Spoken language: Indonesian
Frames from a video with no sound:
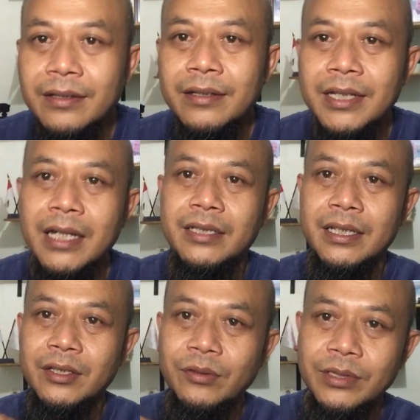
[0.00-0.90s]
yang
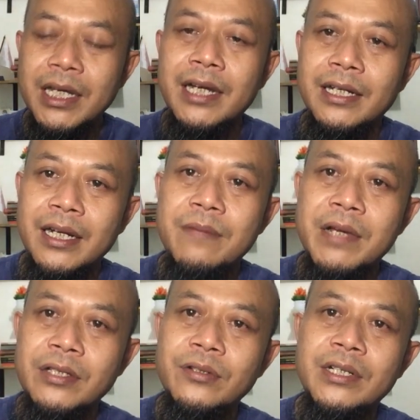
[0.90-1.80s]
tentunya adalah
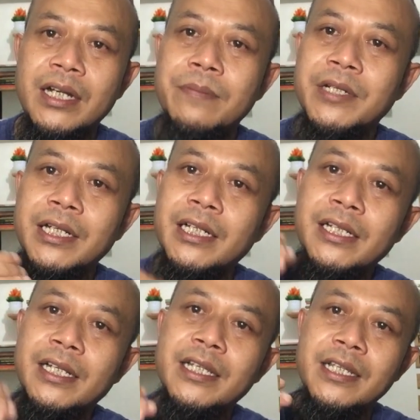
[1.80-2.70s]
masuk dalam
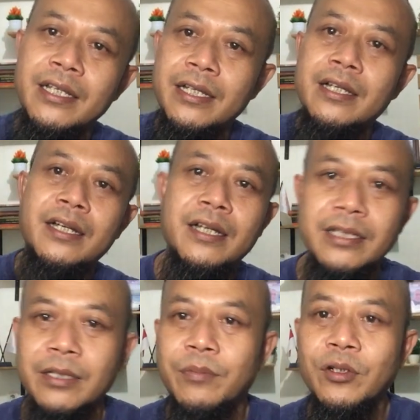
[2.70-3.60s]
nilai-nilai uh,
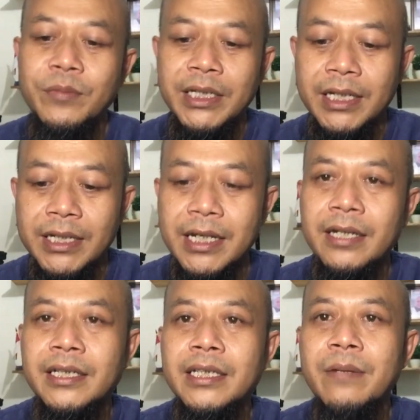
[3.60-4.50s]
sebelum nilai
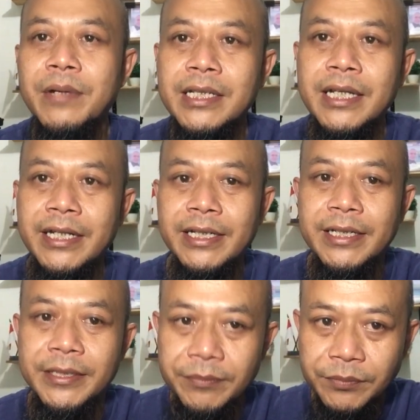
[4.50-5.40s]
yang kita bahas hari
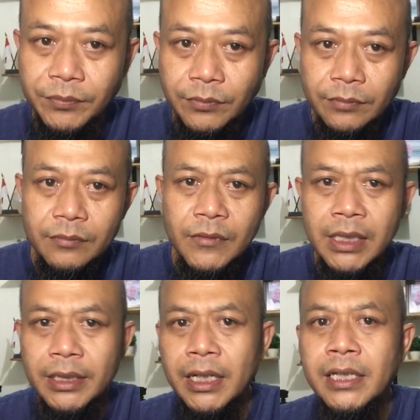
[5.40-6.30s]
ini.
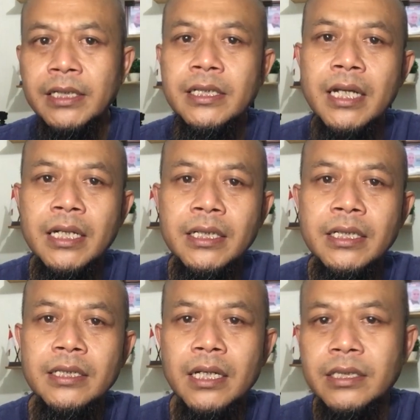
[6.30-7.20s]
Di era digital
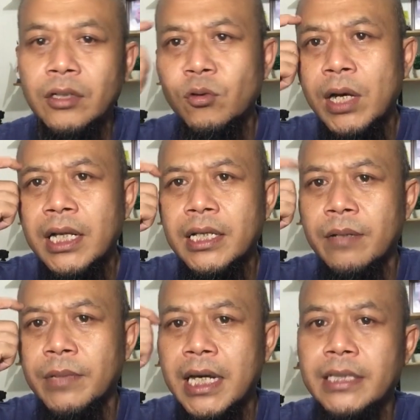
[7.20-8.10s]
ini salah satu hal
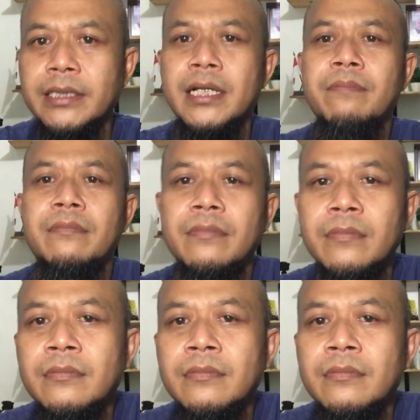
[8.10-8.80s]
yang mengancam